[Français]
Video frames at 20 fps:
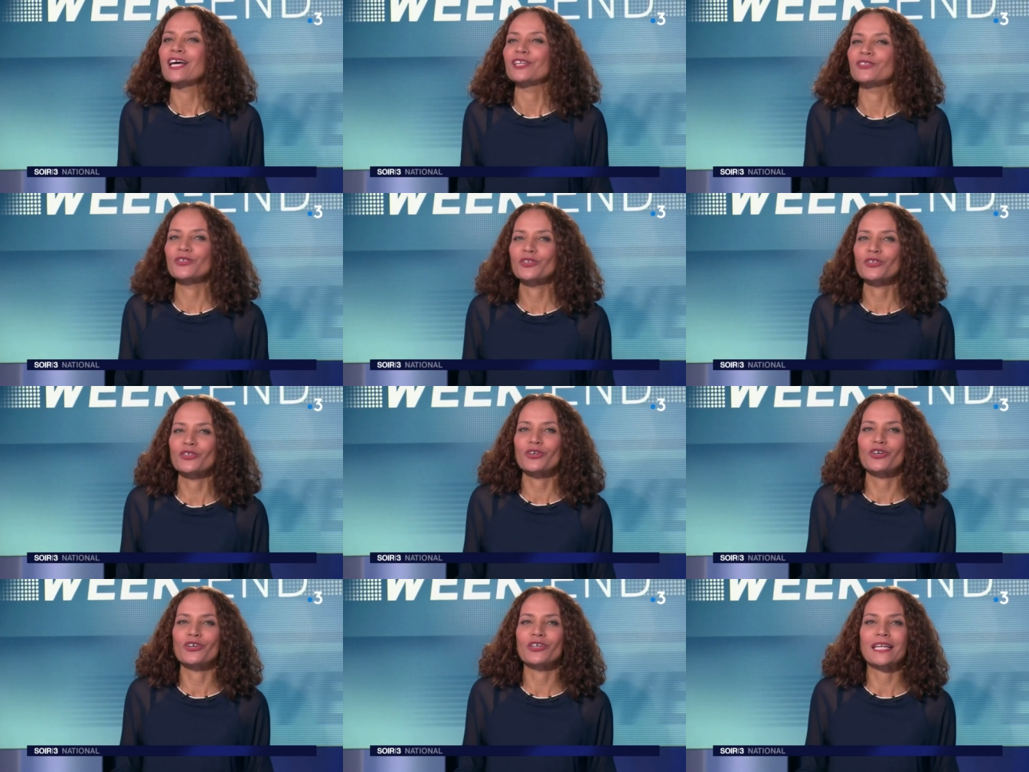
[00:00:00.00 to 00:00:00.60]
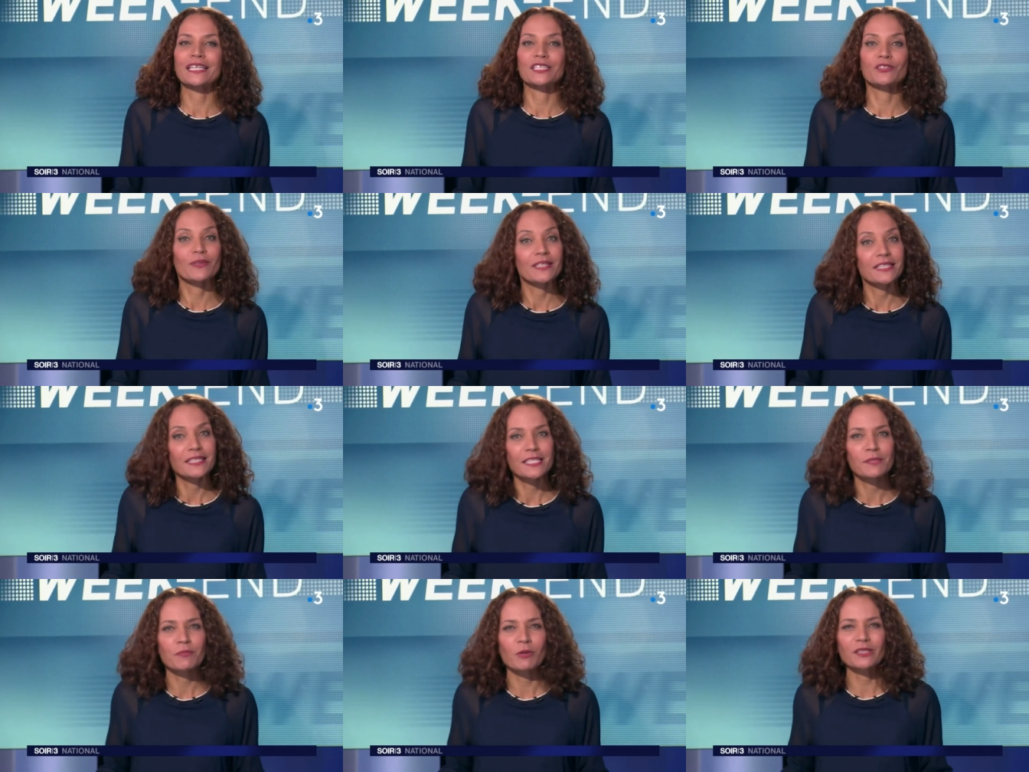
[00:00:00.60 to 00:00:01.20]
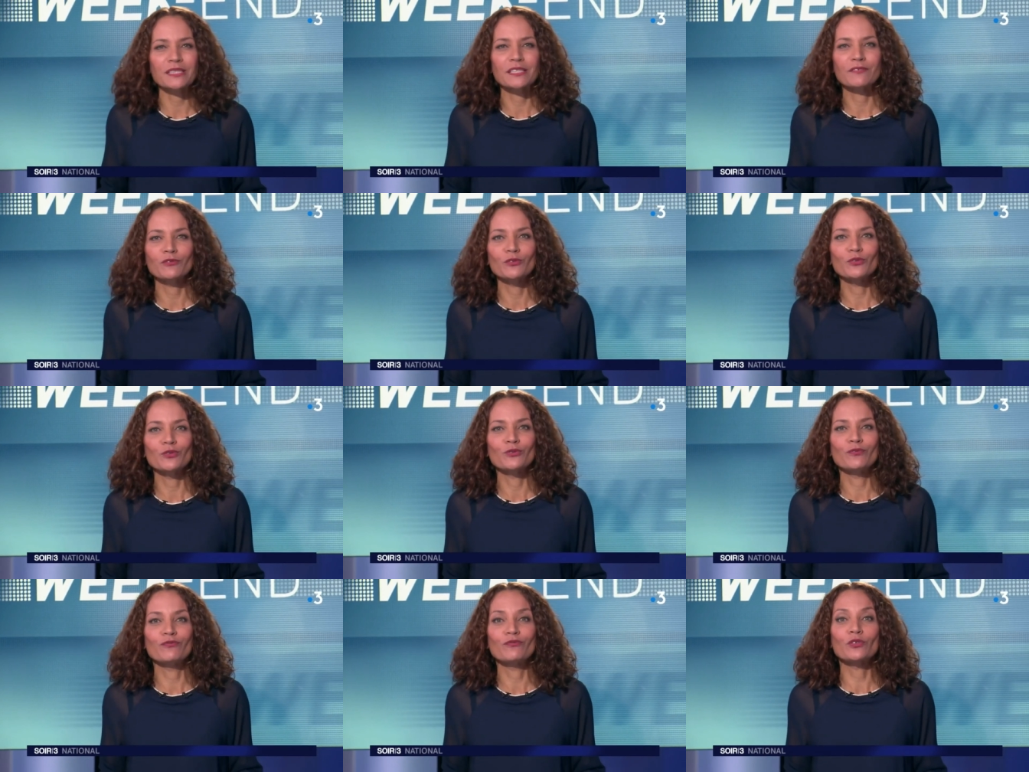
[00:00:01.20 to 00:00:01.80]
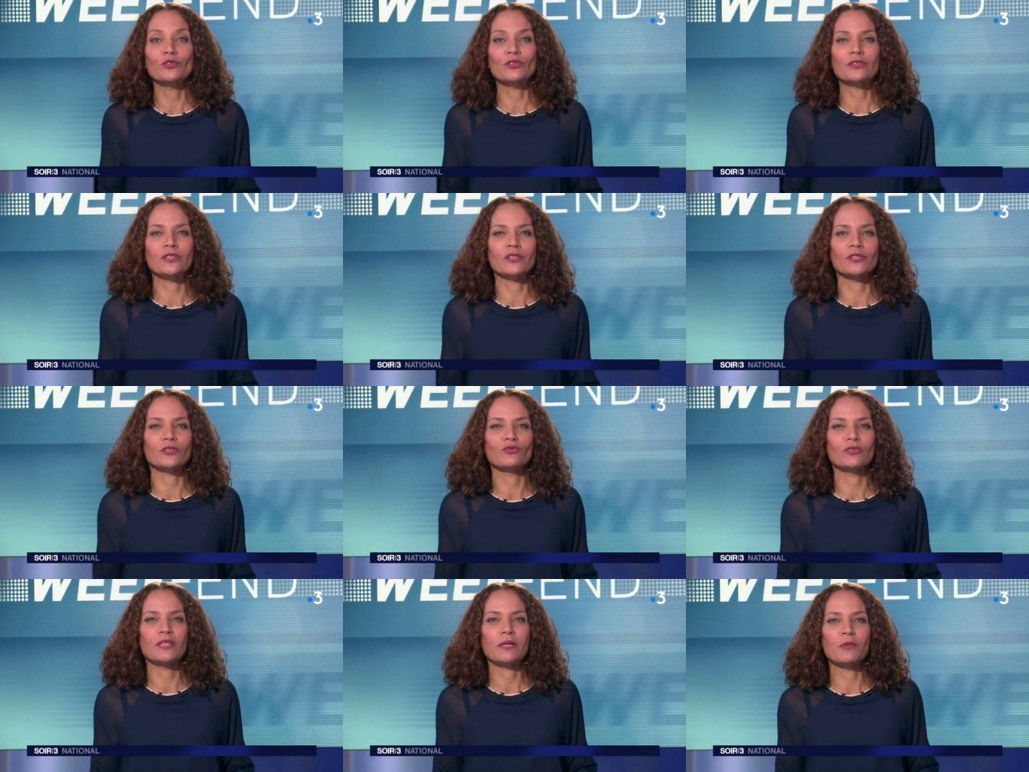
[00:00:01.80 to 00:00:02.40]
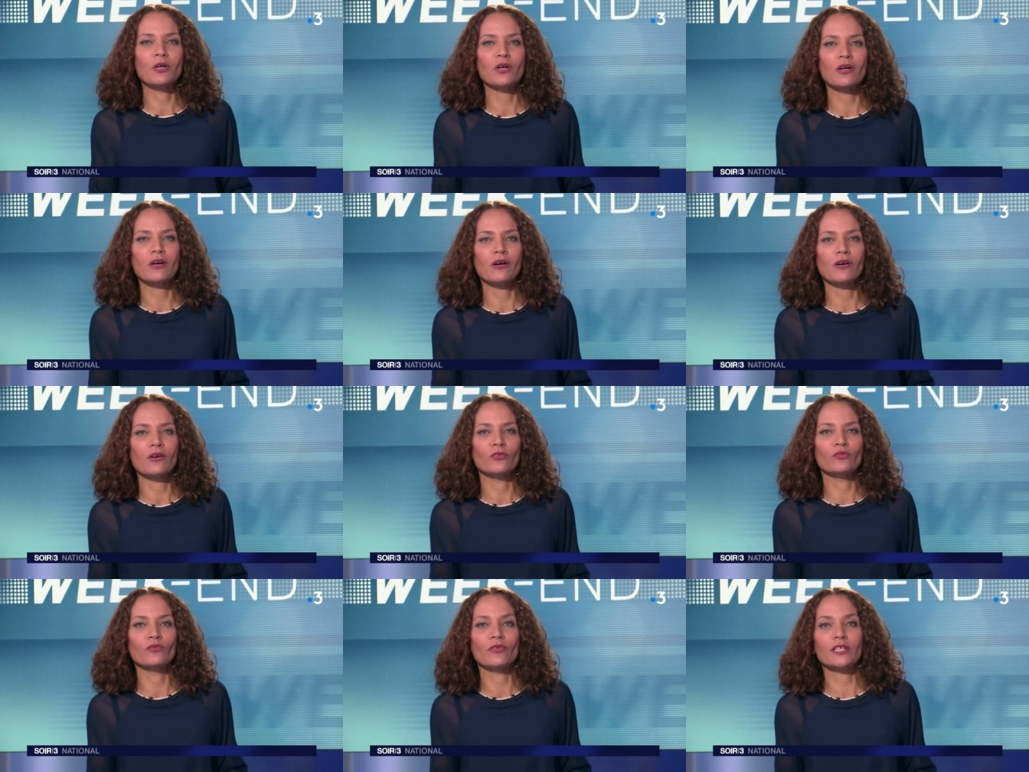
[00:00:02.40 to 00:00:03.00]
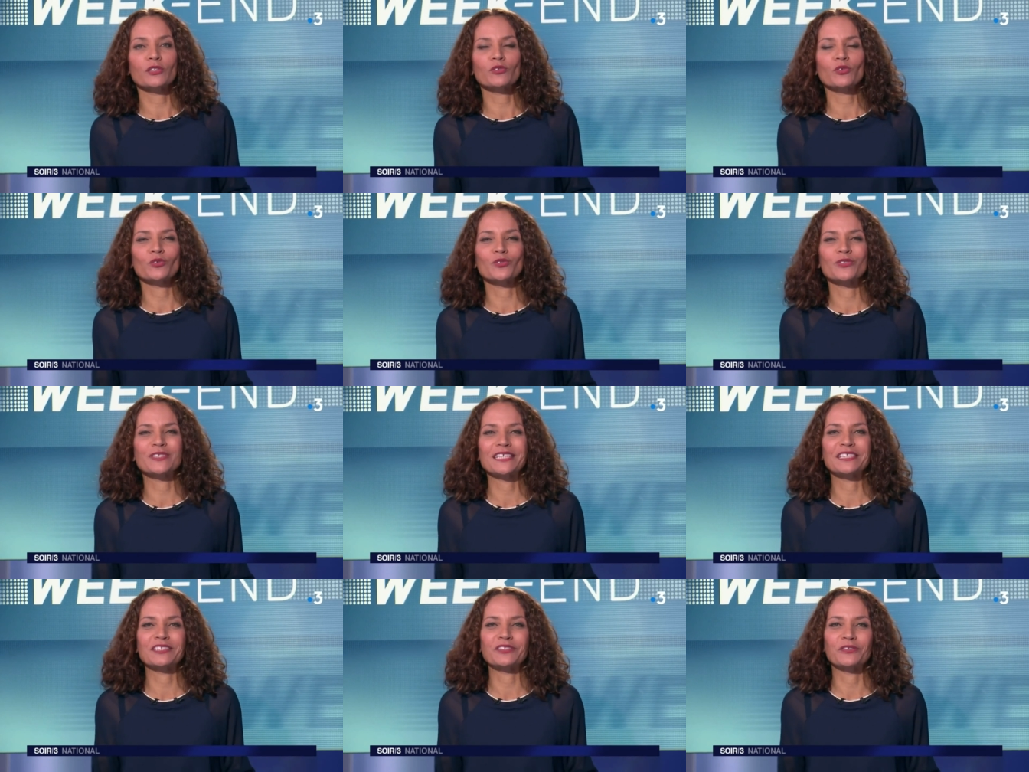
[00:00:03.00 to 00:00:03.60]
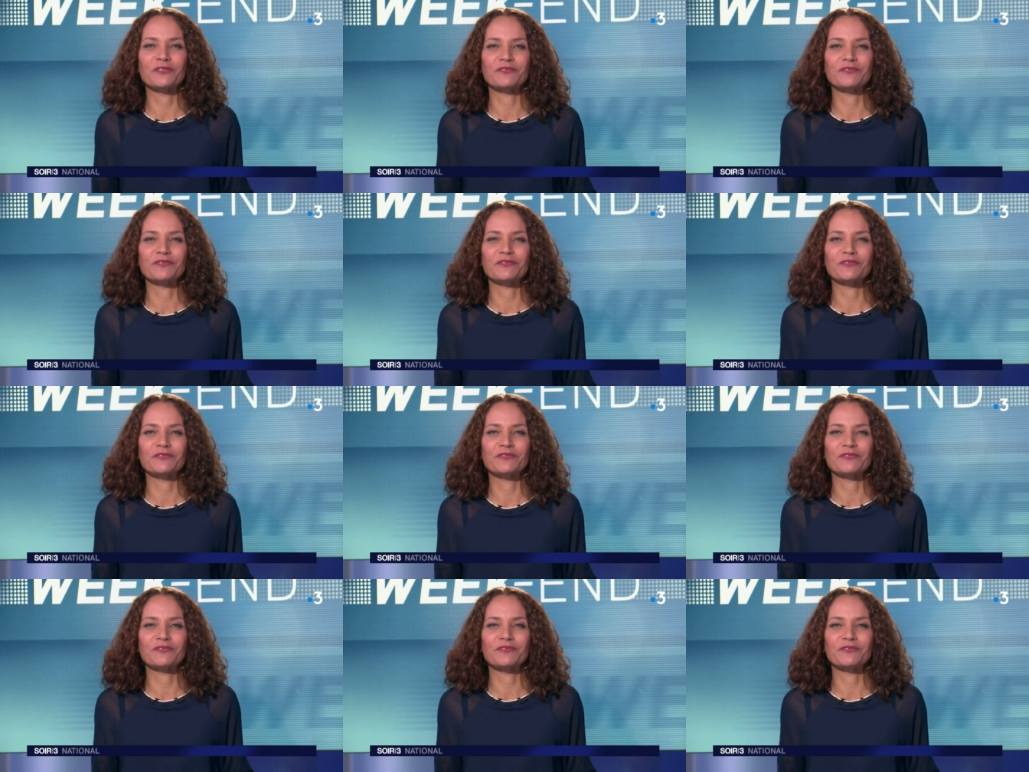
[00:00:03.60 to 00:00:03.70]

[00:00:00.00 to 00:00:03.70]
Dans euh, l'actualité sportive du foot, hein, tout d'abord, en ouverture de cette